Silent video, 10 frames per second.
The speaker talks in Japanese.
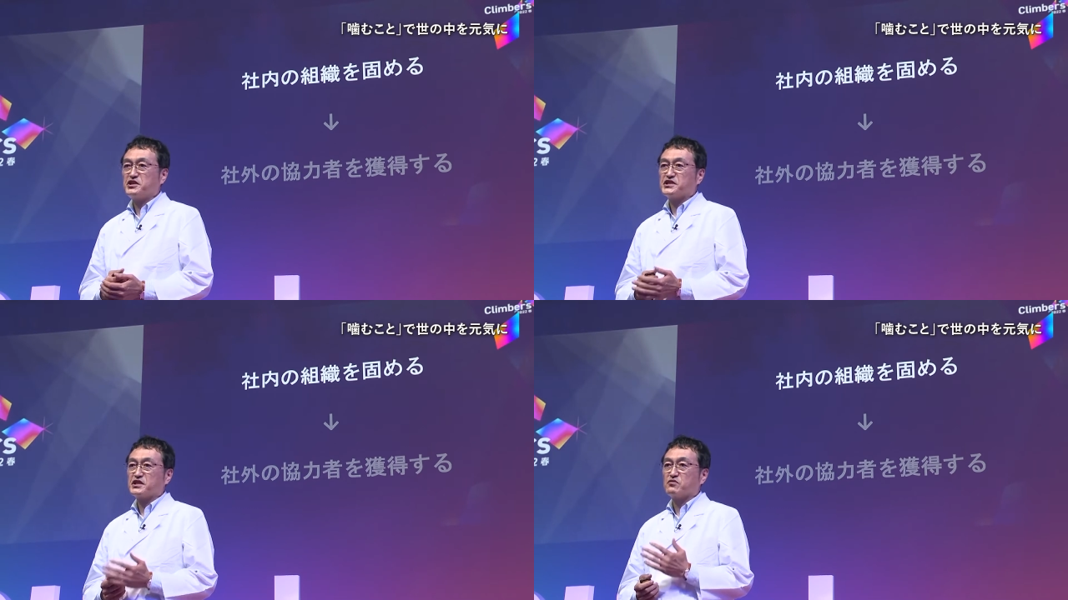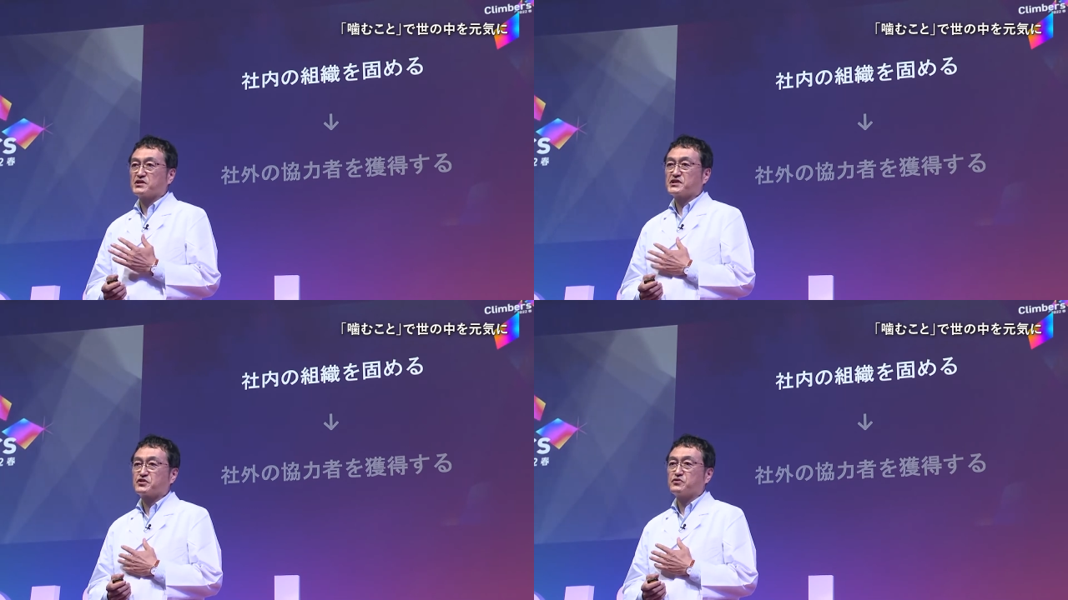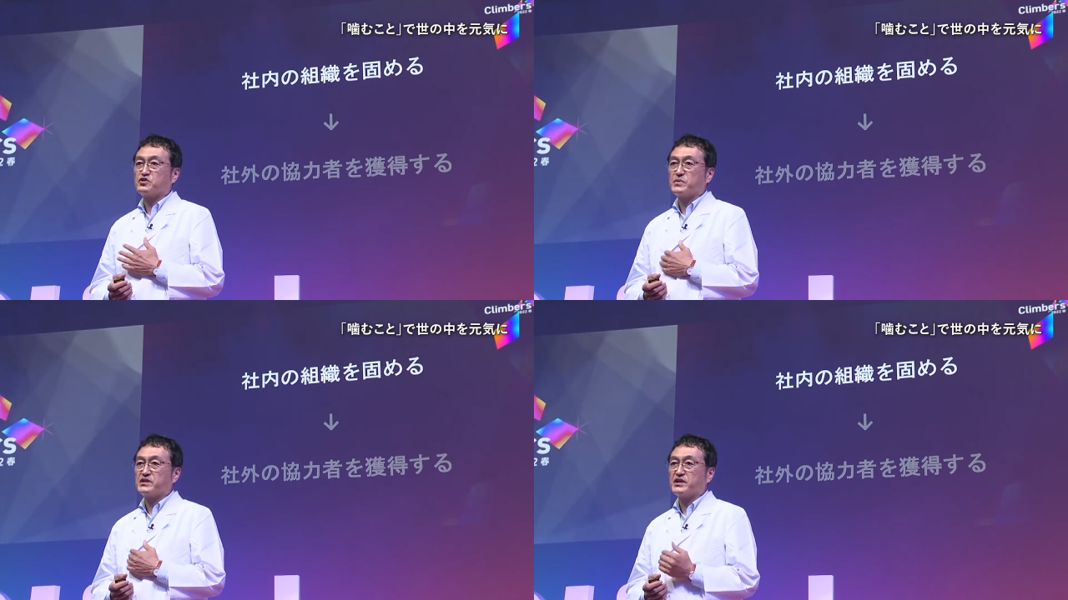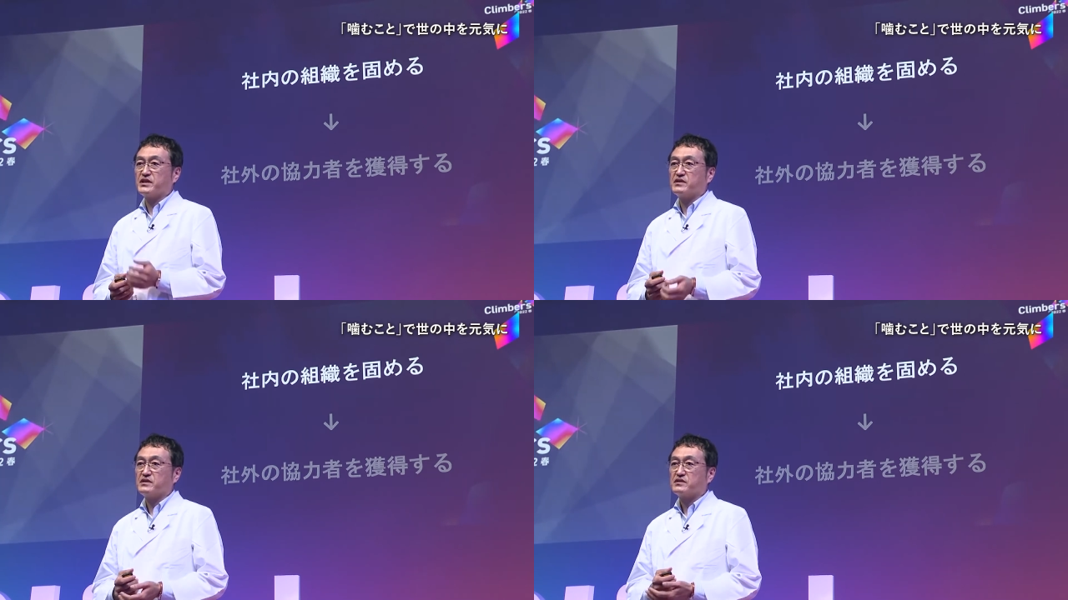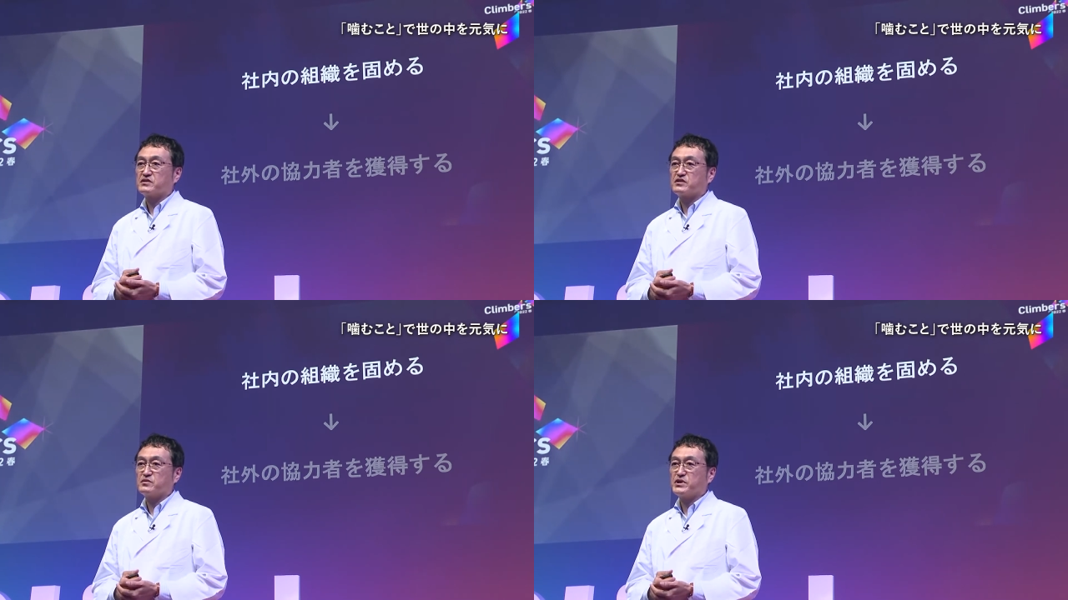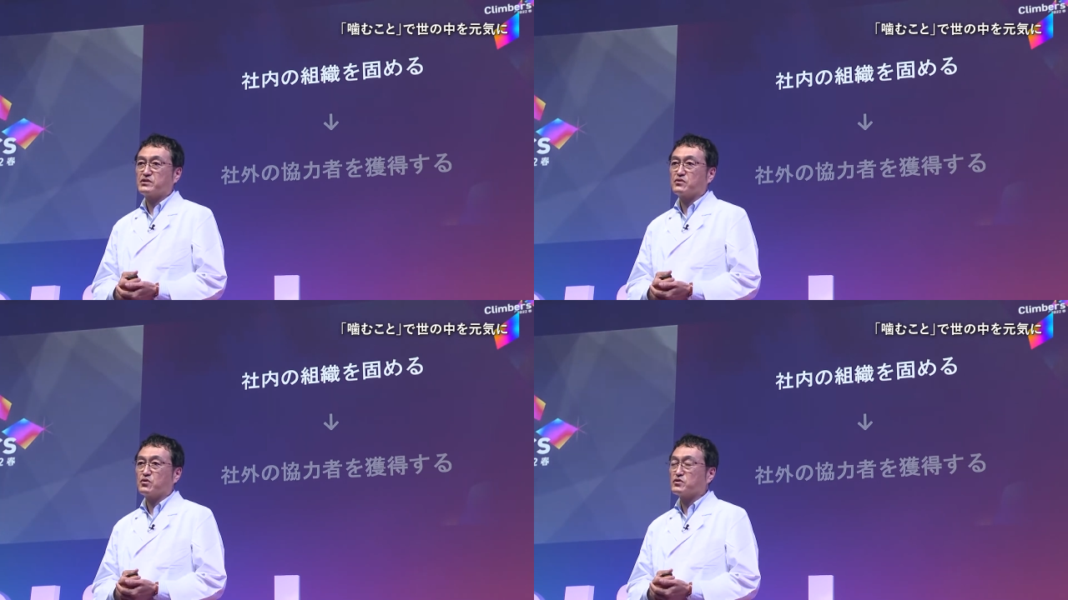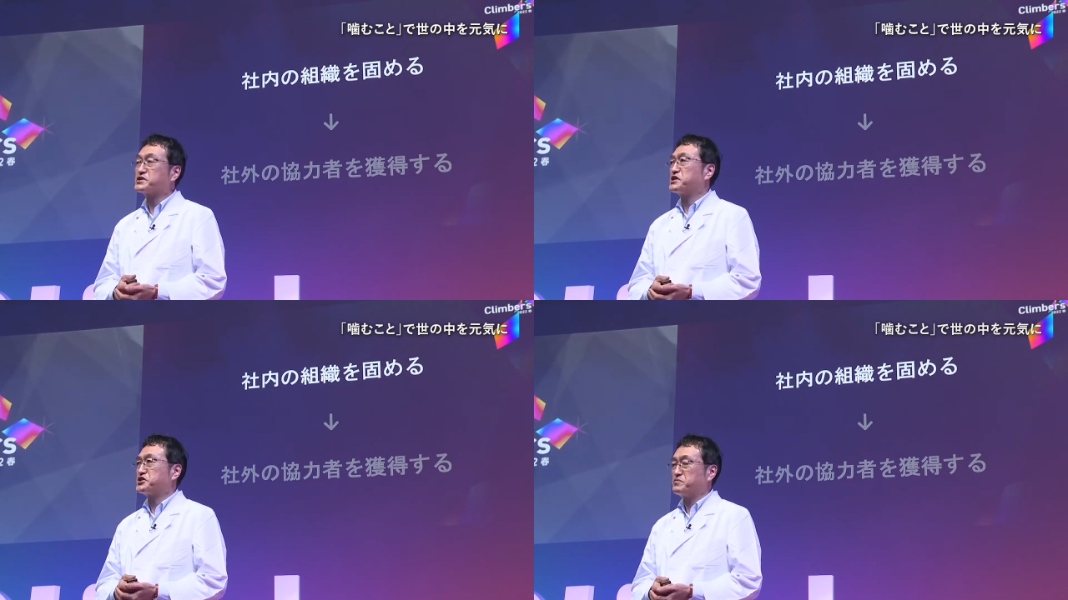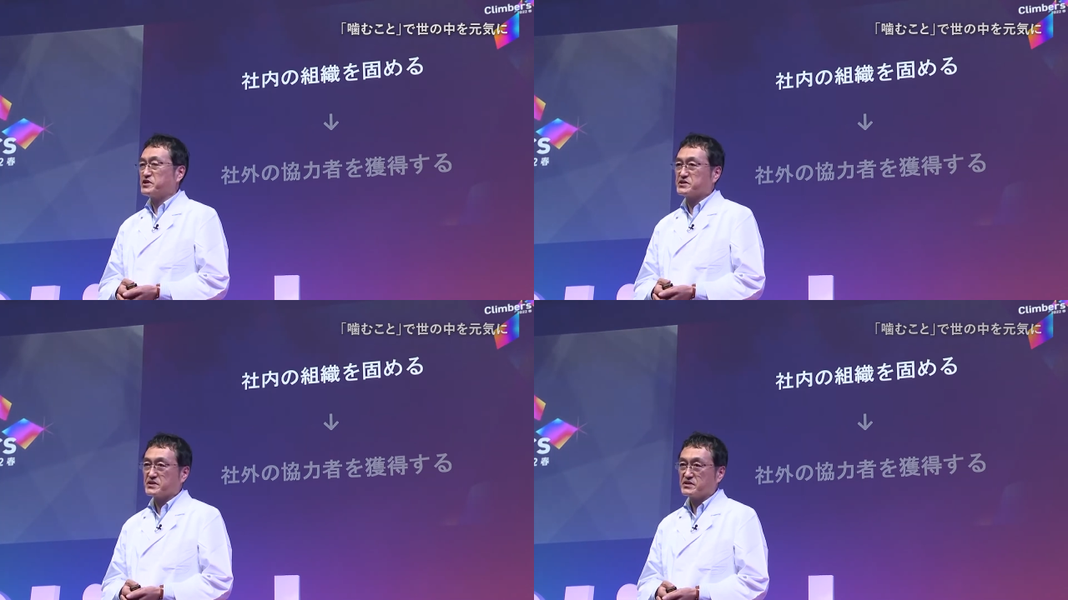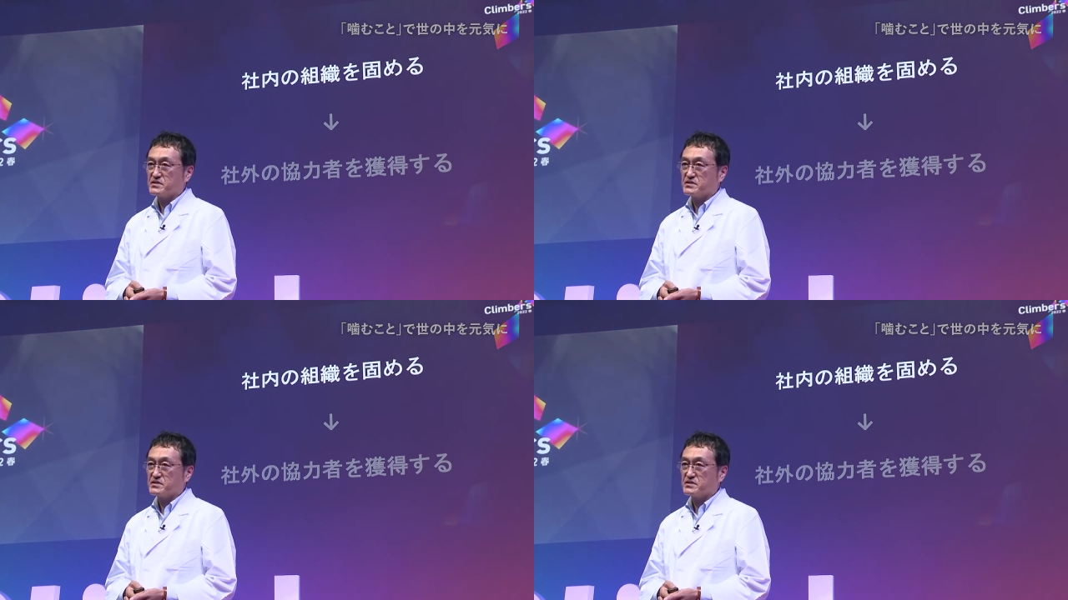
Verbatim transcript: 任者の私を含めて数名の混成チームでした。